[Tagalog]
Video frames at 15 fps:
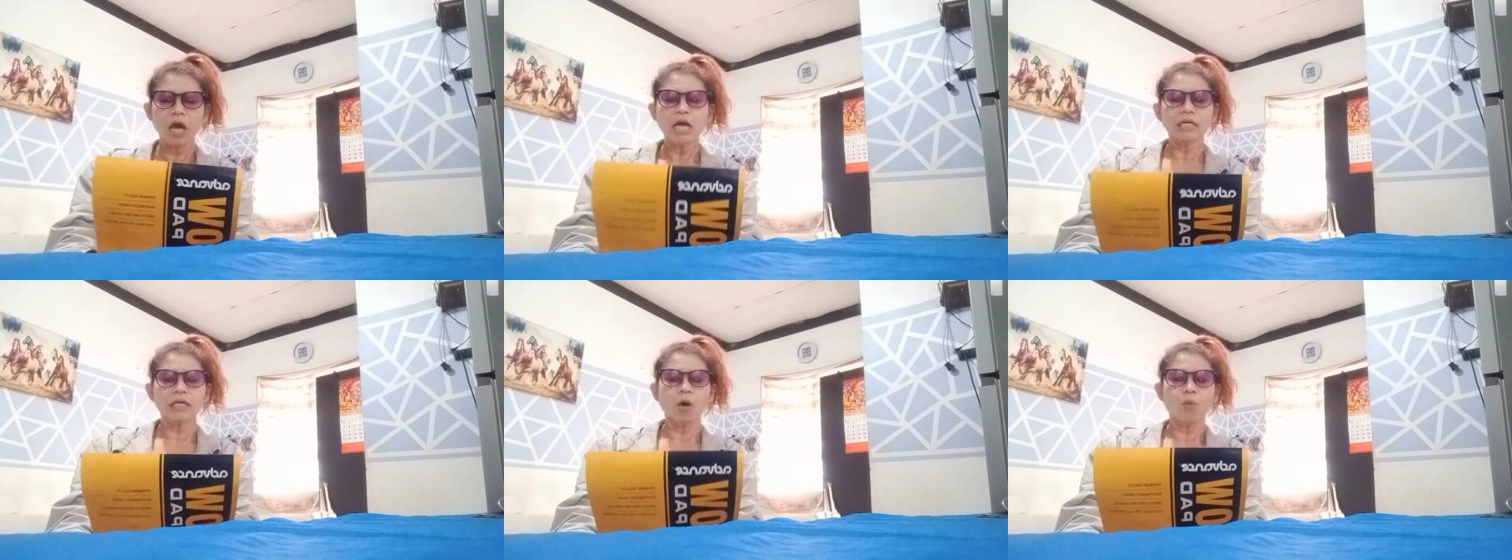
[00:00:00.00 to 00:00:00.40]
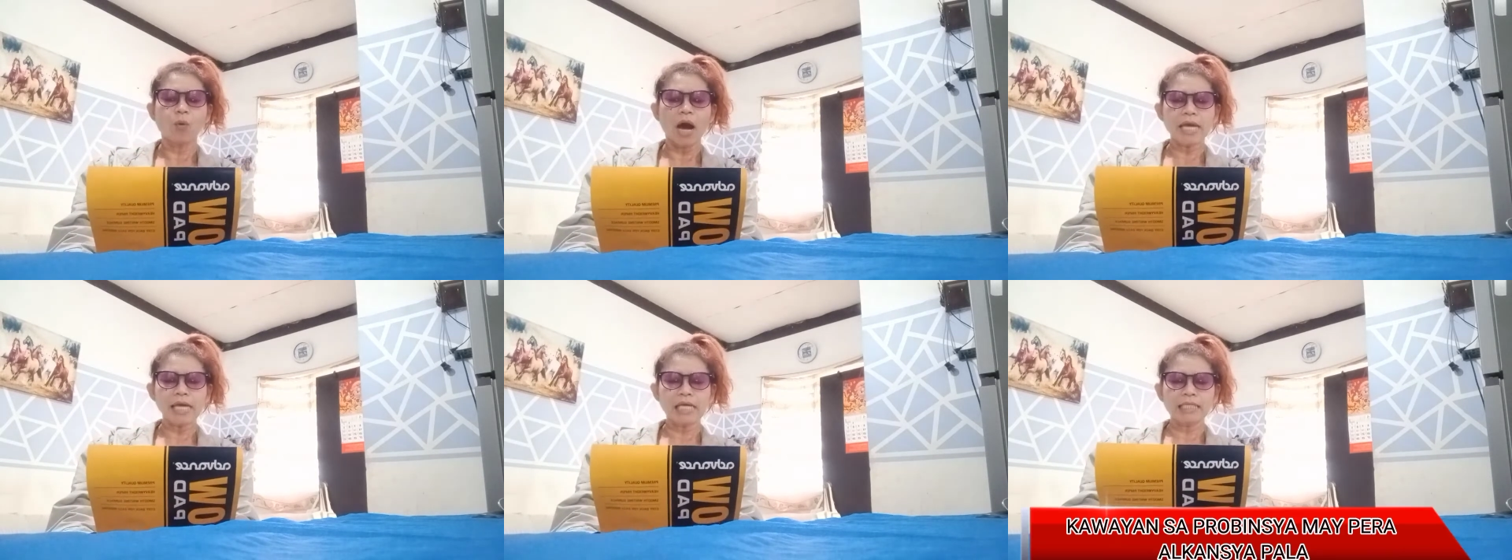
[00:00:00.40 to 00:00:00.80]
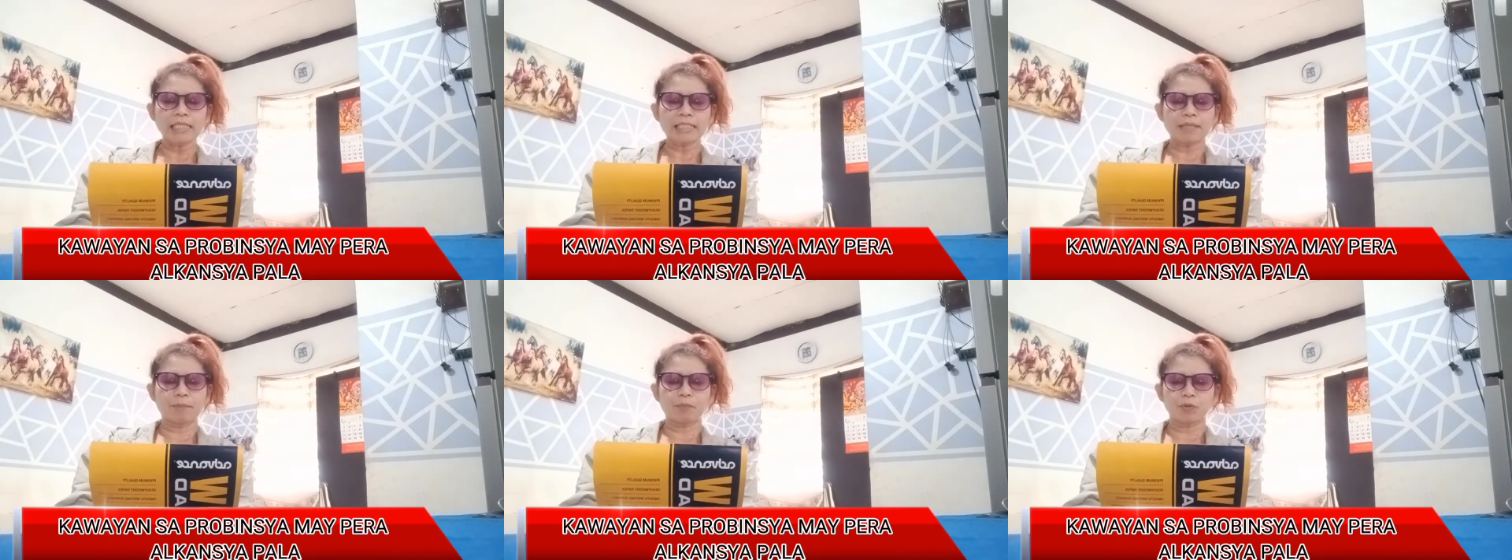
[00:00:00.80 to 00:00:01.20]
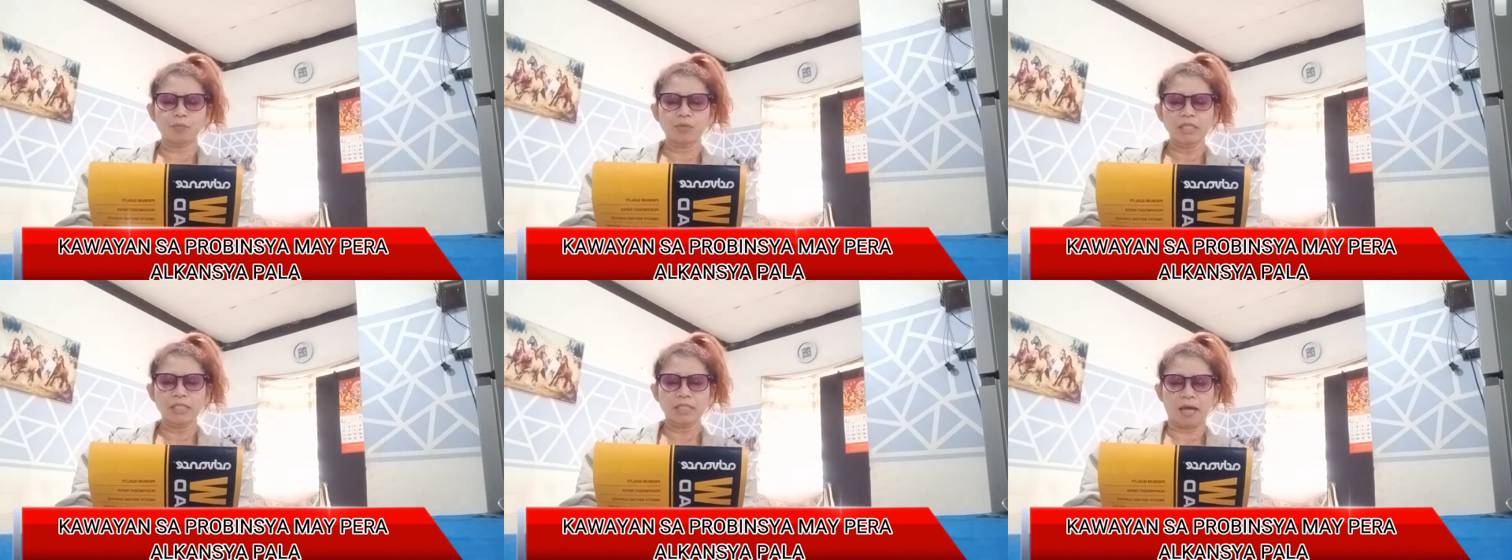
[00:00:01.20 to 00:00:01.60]
Kawayan sa
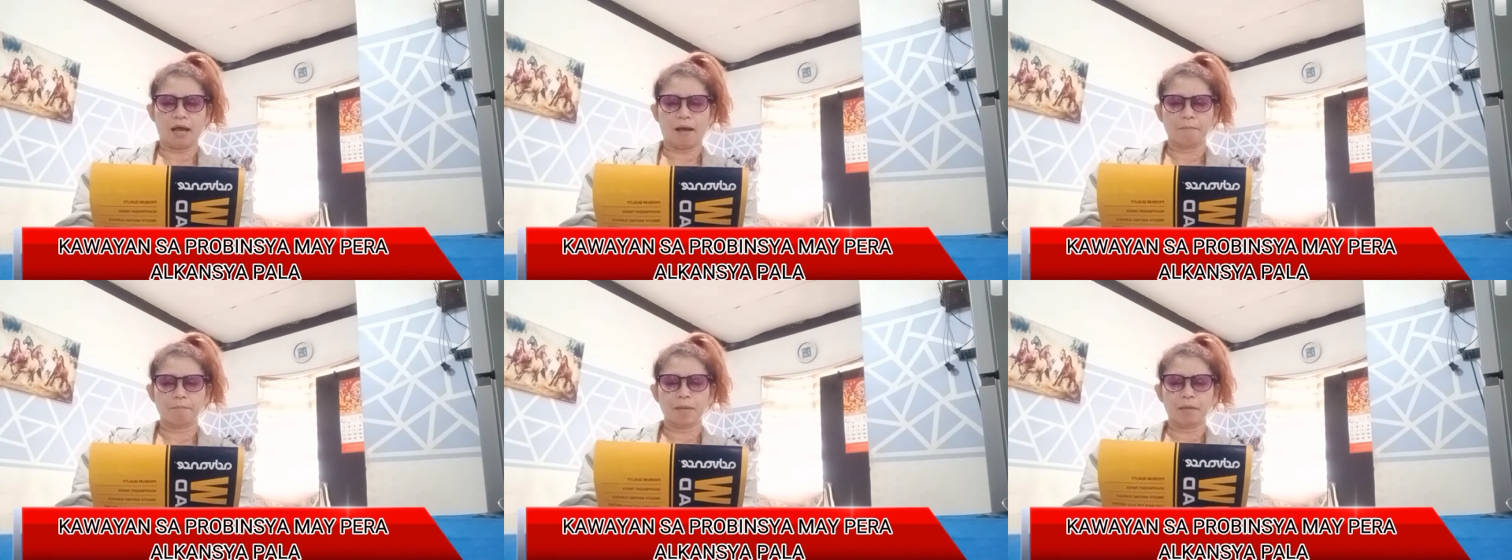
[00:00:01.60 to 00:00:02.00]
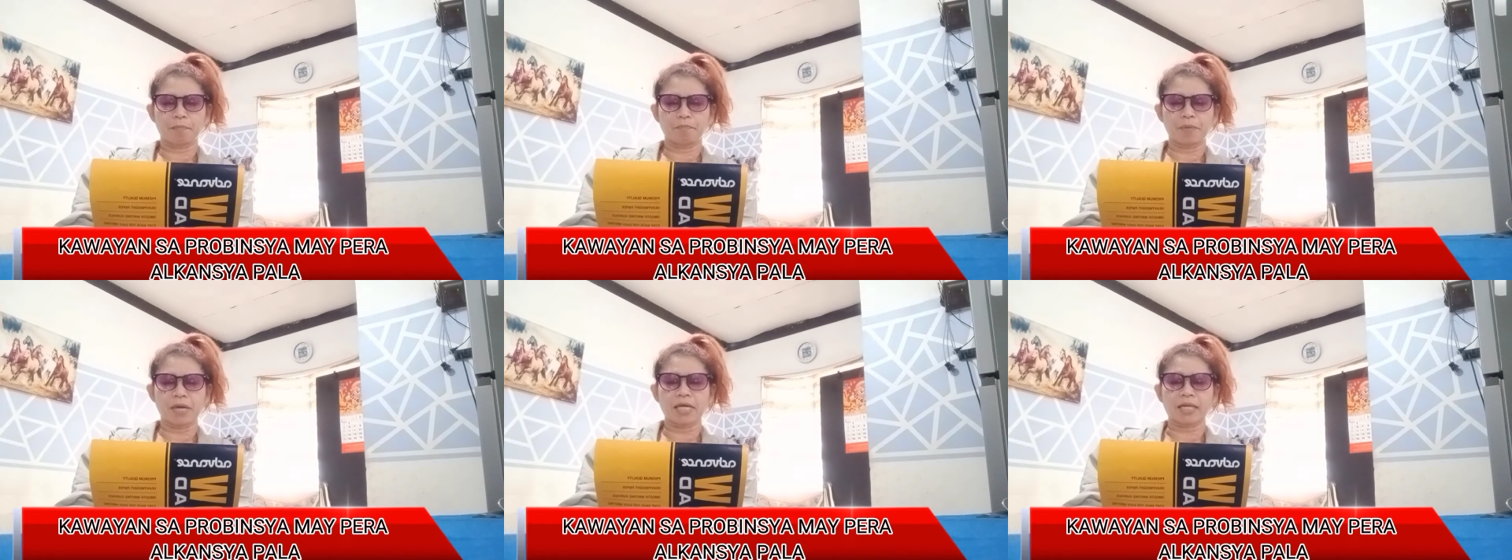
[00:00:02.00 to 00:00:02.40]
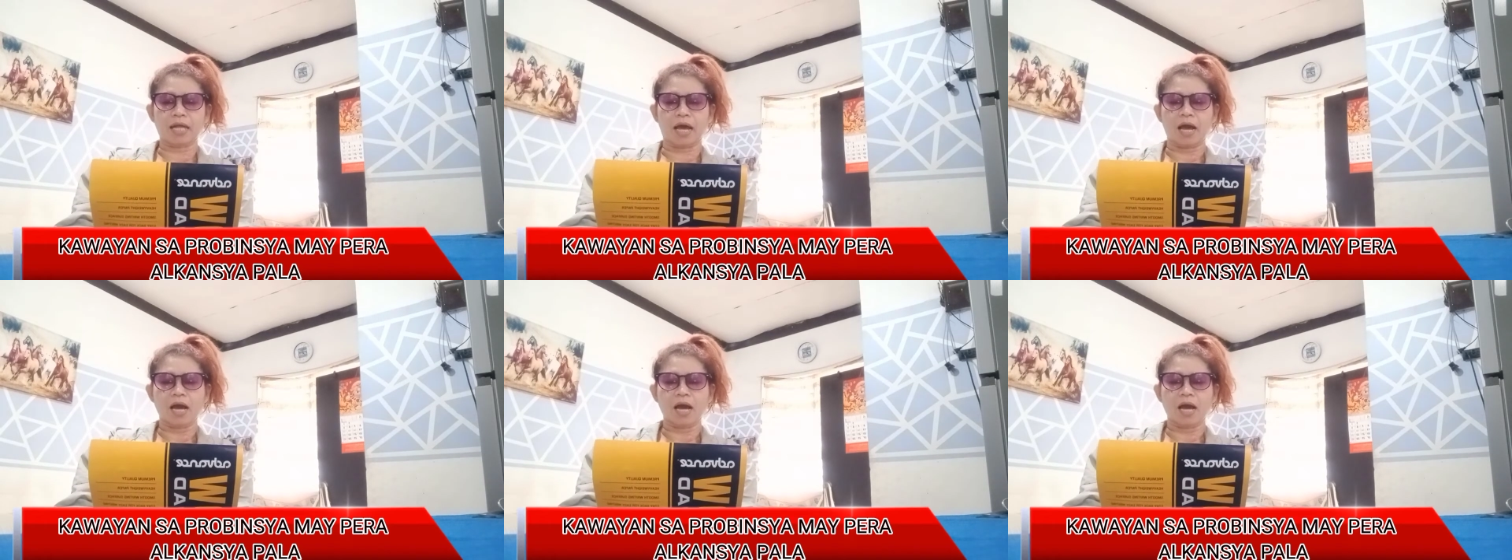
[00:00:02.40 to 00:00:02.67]
probinsya, may pera